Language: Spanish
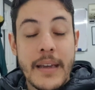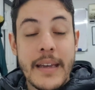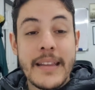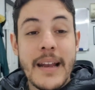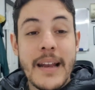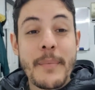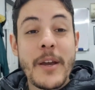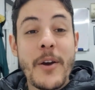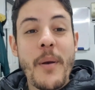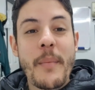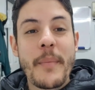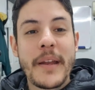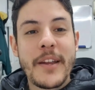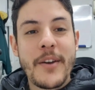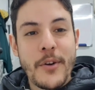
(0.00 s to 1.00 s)
¿Qué tal amigos?
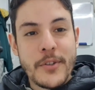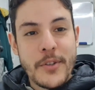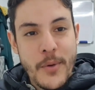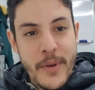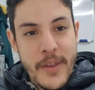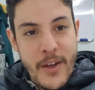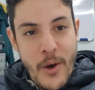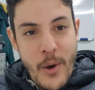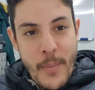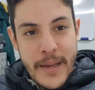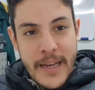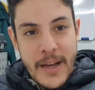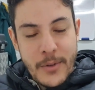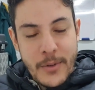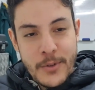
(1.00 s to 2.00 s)
Bienvenidos a otro video de
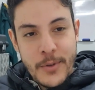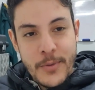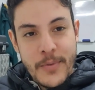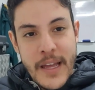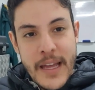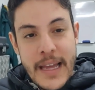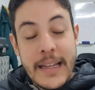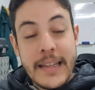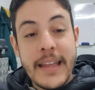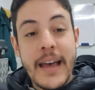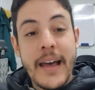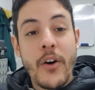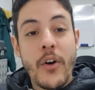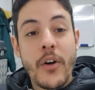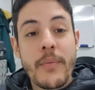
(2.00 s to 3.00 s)
OpenAuto. El
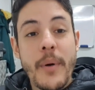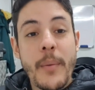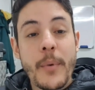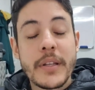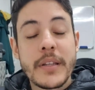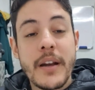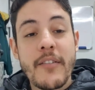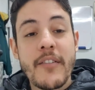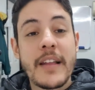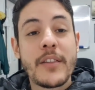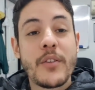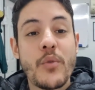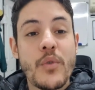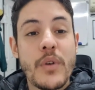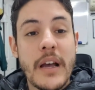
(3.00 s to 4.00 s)
día de hoy vamos a estar
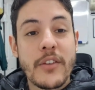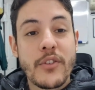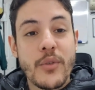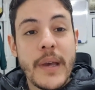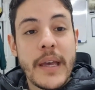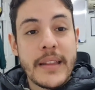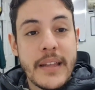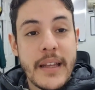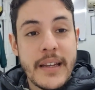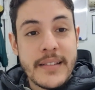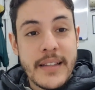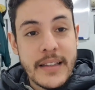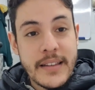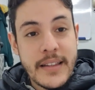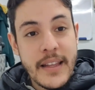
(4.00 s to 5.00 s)
hablando de un caso bien
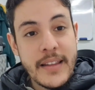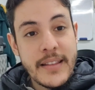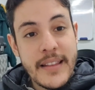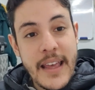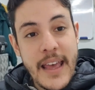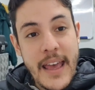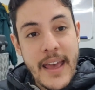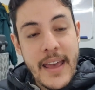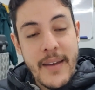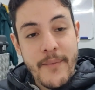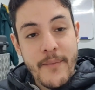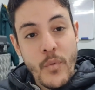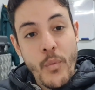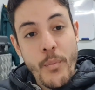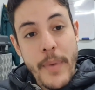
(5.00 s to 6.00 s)
interesante de
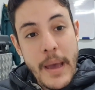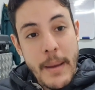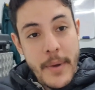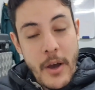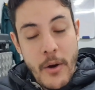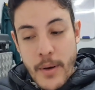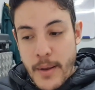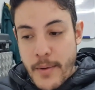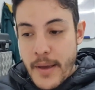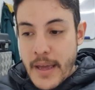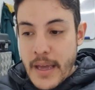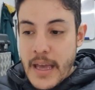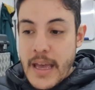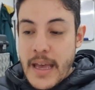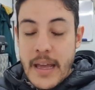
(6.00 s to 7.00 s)
un
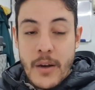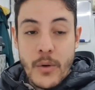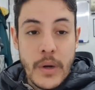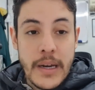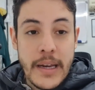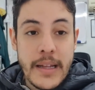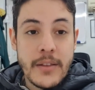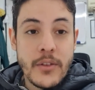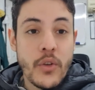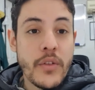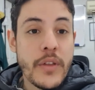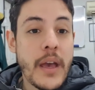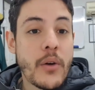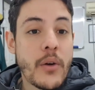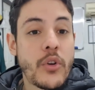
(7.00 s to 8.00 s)
BMW, el cual en estos
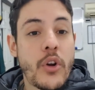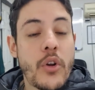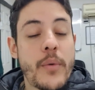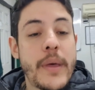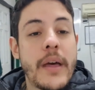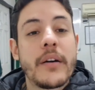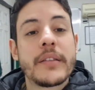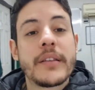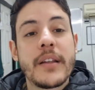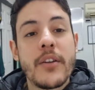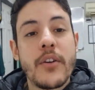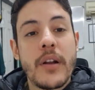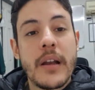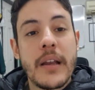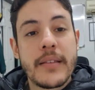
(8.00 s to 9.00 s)
días, en uno de los videos
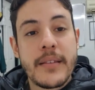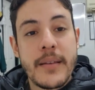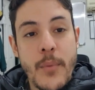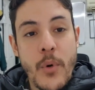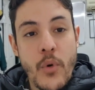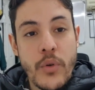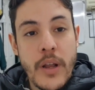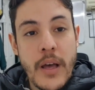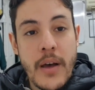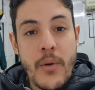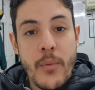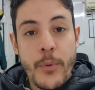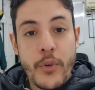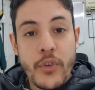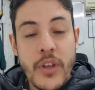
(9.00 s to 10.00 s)
anteriores, le hicimos
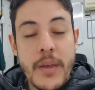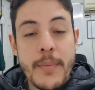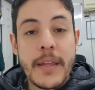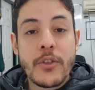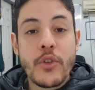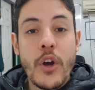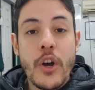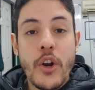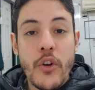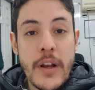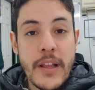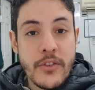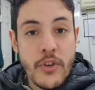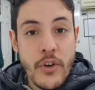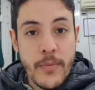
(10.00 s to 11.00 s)
un procedimiento de
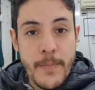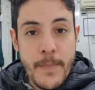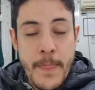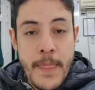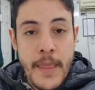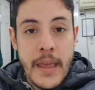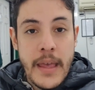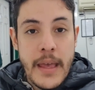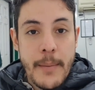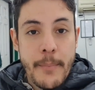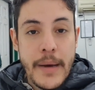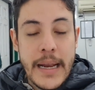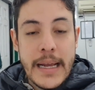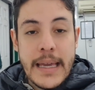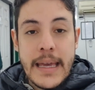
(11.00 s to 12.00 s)
clonación
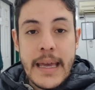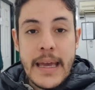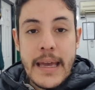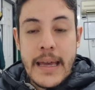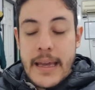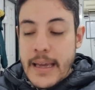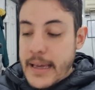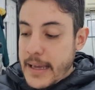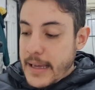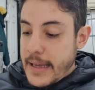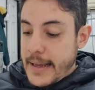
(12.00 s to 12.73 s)
para que